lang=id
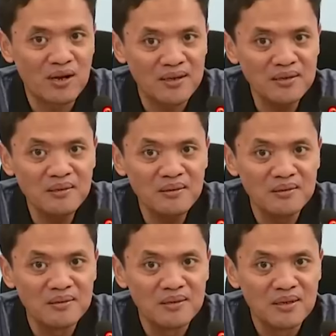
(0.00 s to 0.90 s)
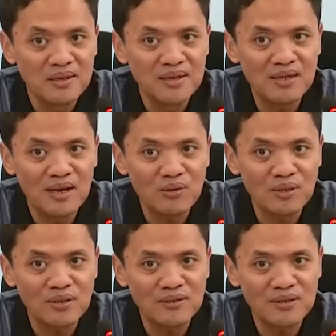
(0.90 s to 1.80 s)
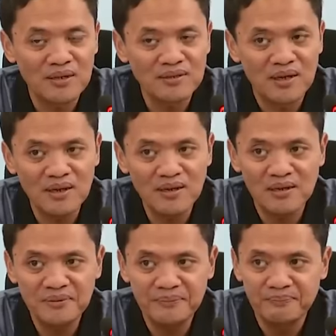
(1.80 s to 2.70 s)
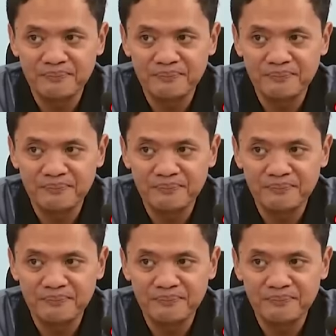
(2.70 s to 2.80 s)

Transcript: yang lain, kita lakukan cara-cara yang